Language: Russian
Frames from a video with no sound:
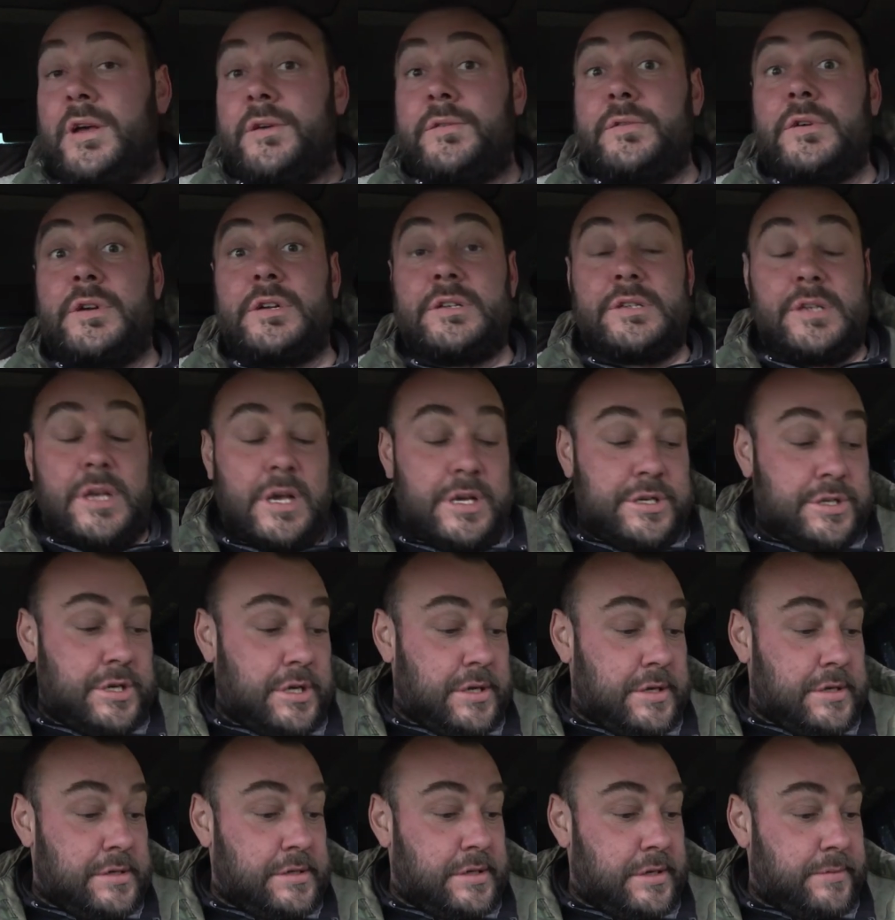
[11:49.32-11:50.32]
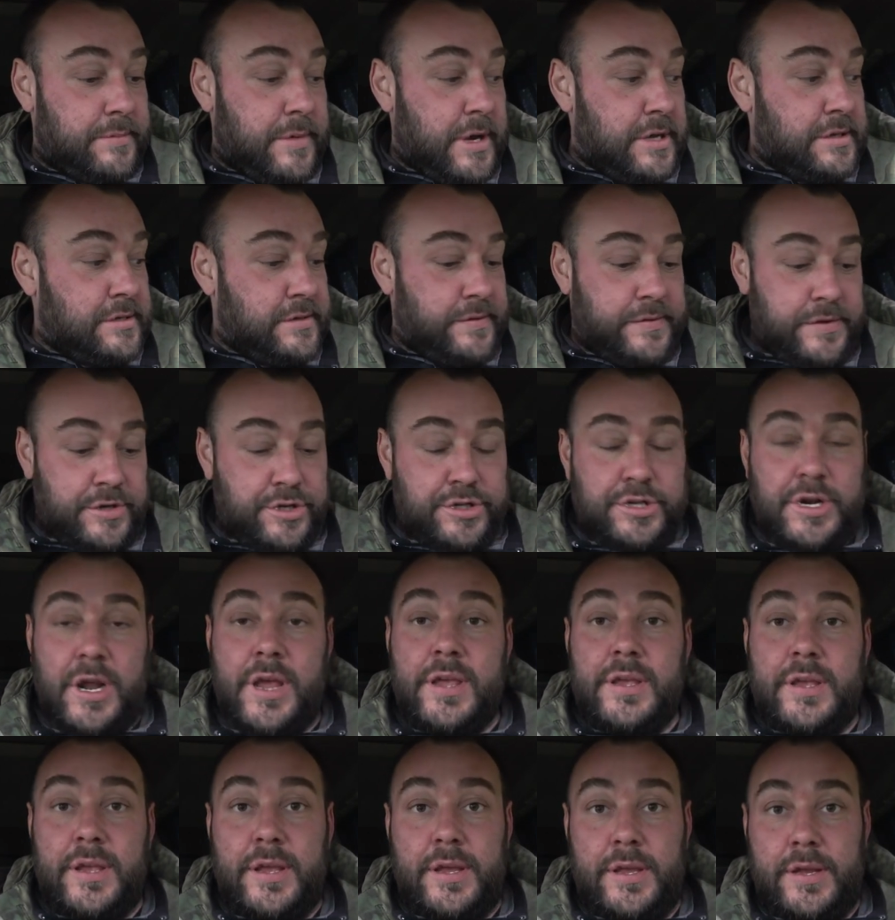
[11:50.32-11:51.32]
Вы расскажите, снимать
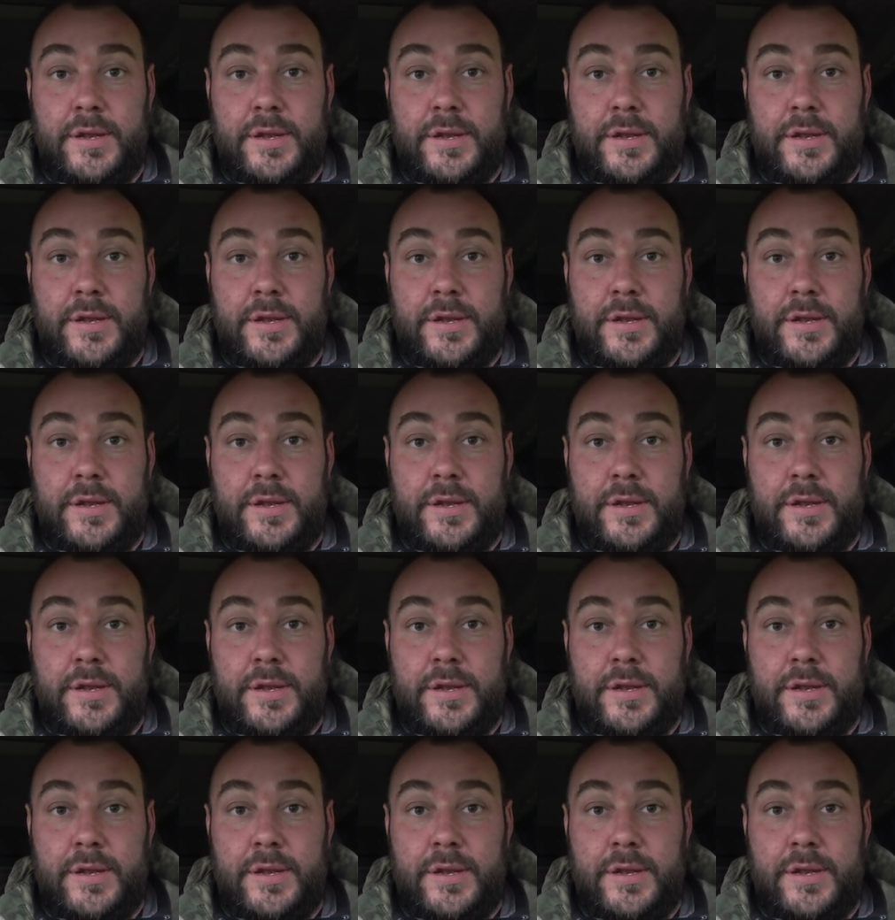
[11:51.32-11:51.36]
завершайки